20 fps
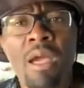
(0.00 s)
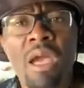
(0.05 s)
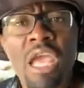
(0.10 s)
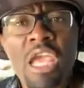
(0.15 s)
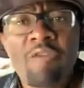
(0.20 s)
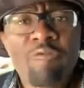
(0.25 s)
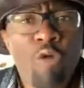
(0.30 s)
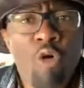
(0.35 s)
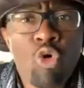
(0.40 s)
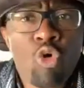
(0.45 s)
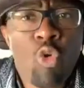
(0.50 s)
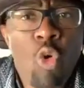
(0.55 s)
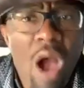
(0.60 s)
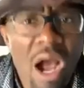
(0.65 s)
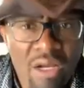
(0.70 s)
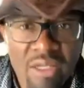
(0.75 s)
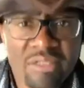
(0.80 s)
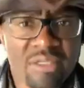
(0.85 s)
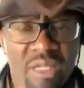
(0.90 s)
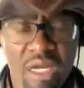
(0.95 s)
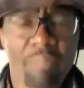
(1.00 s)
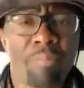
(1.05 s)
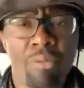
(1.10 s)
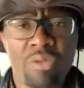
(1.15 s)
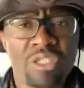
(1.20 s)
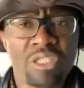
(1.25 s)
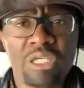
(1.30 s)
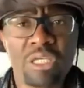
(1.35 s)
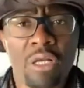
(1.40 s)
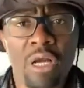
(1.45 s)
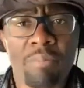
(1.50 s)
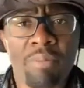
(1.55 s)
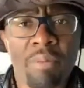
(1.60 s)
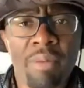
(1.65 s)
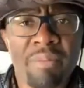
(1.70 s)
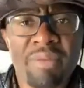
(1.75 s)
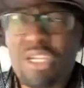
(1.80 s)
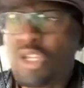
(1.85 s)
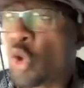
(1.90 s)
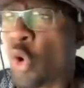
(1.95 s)
Et ils font croire que c'est la politique leur
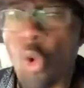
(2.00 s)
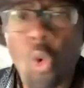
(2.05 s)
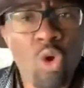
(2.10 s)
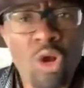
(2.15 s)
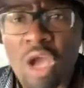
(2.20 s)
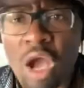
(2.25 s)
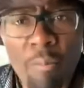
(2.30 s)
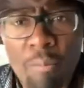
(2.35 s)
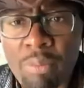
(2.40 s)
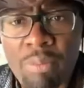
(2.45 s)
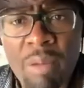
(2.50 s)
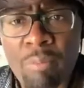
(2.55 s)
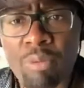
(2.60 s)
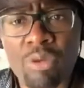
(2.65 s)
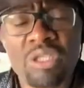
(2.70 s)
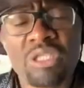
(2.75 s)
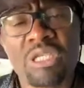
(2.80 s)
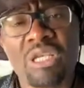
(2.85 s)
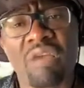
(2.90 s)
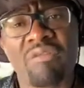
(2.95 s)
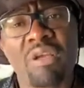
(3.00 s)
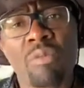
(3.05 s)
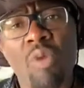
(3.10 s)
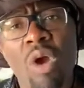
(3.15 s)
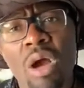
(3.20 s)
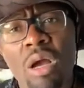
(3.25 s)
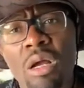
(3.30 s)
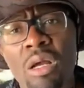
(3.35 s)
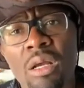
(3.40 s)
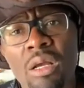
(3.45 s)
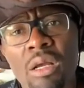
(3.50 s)
problème. Ils n'ont aucun problème politique avec moi.